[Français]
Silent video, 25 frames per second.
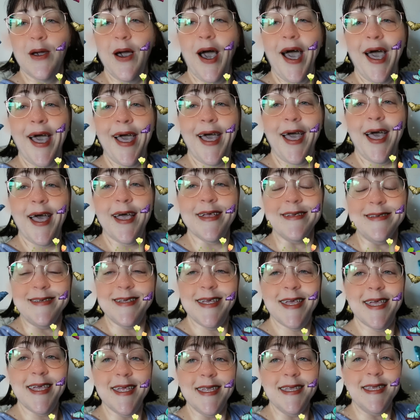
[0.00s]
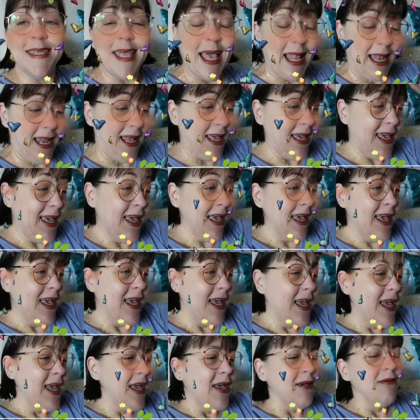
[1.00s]
Ah, génial
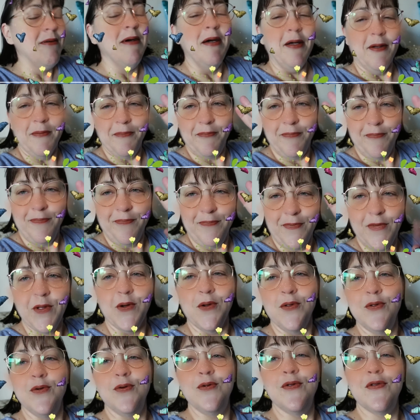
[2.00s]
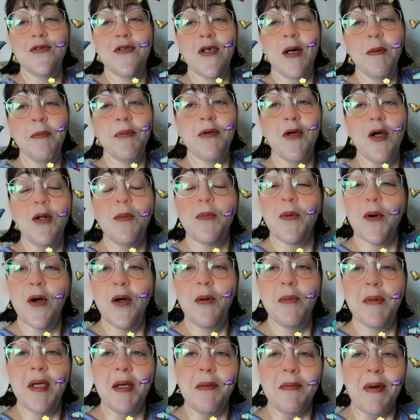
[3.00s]
euh, Nous ne sommes que le
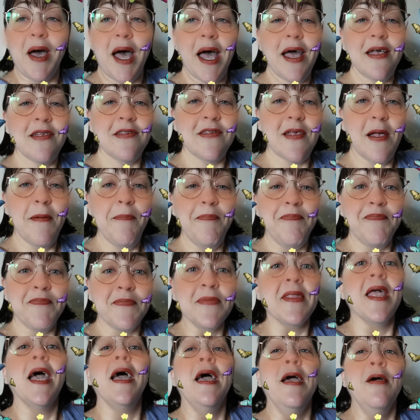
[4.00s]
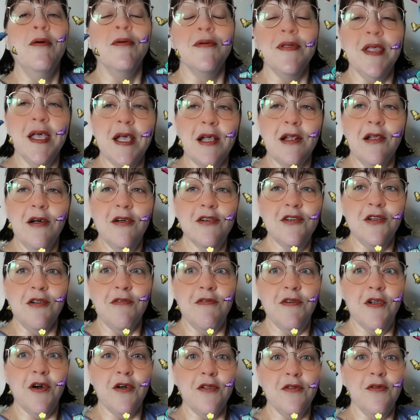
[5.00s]
1er mars et on déclenche le
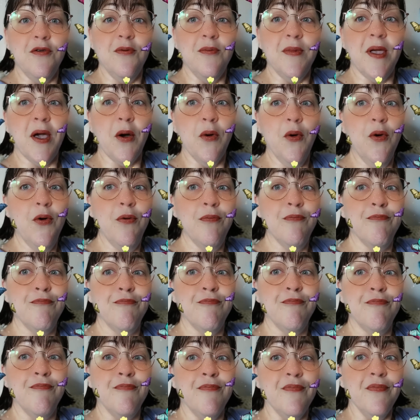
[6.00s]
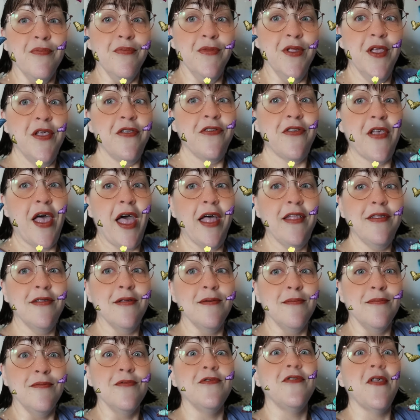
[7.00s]
vlog numéro 17.
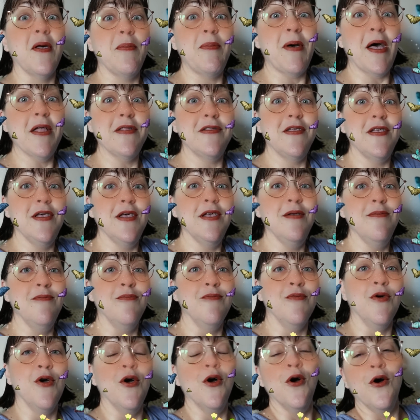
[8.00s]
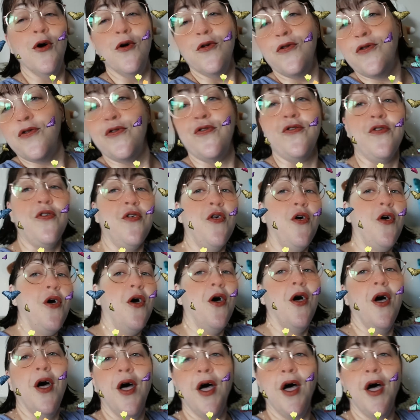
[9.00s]
C'est parti C'est